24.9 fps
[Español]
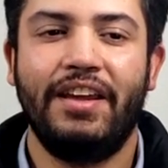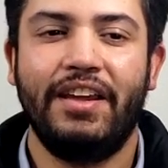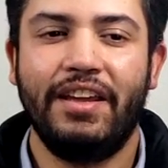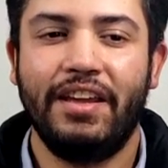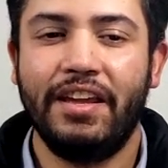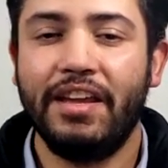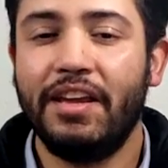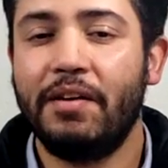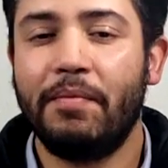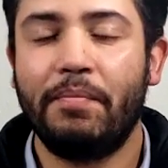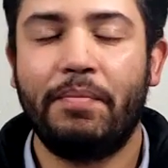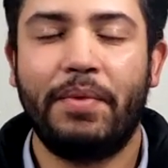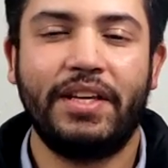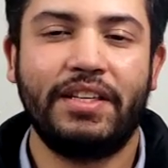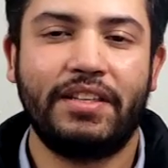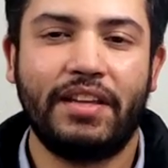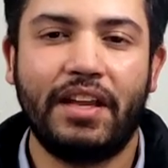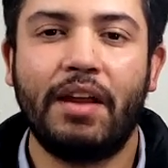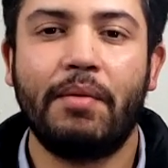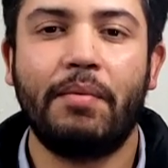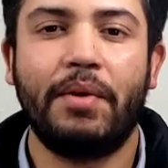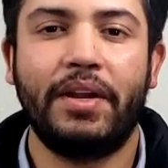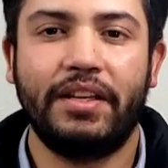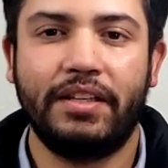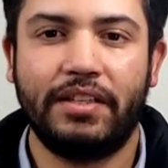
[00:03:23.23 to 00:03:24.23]
y empiezan
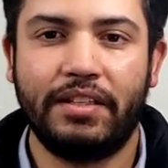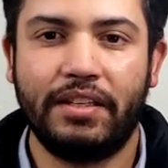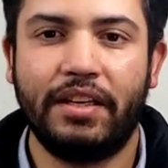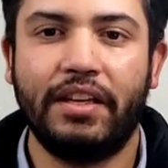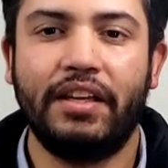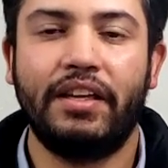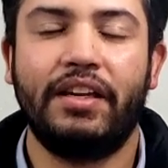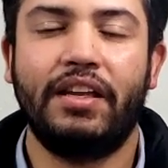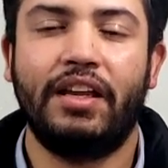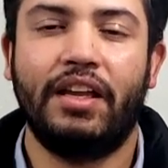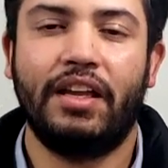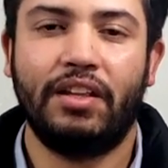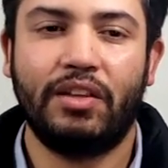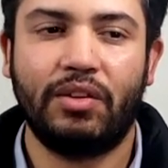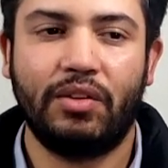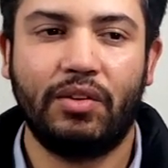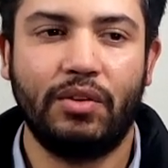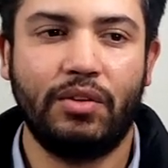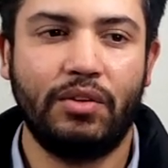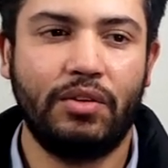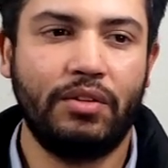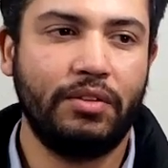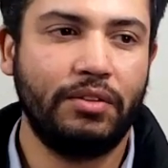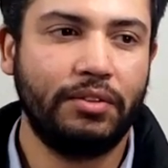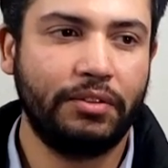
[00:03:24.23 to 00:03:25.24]
a aparecer
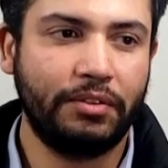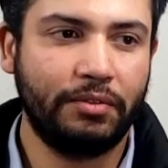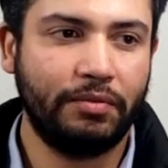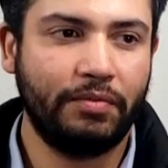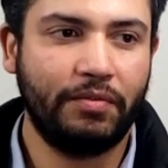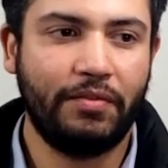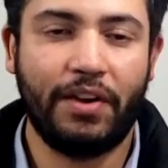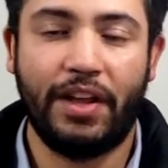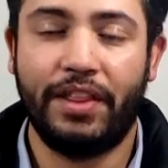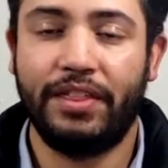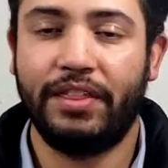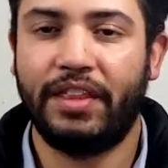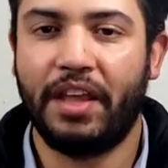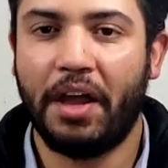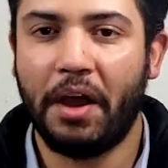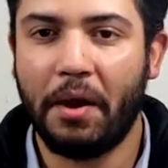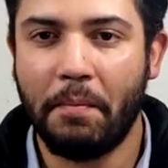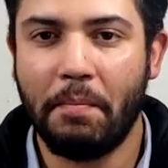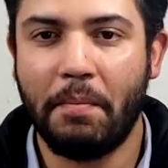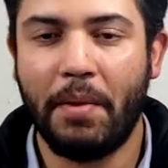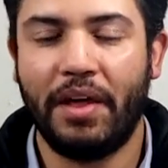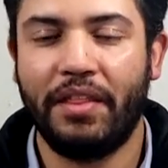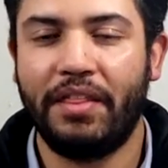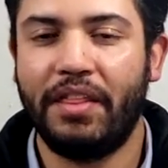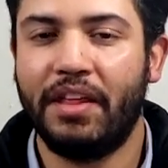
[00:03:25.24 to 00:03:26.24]
estos
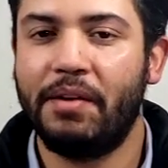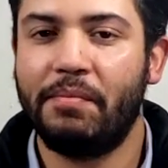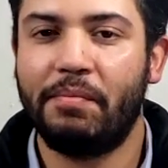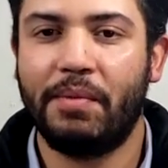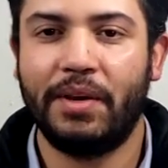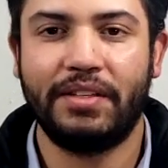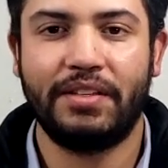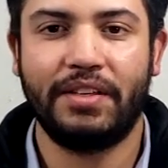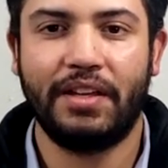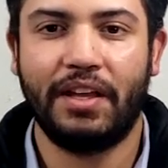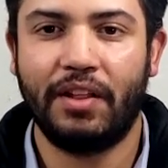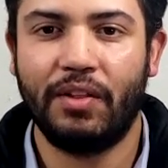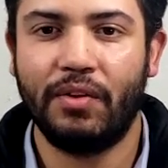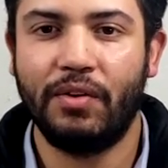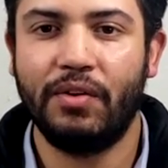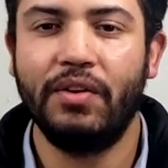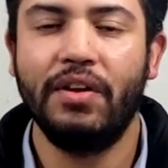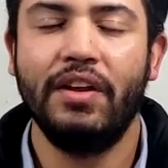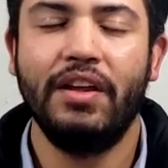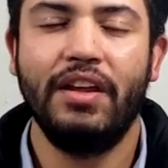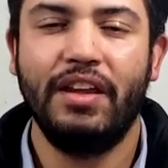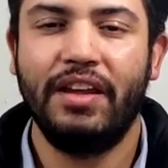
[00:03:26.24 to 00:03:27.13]
fantasmas del pasado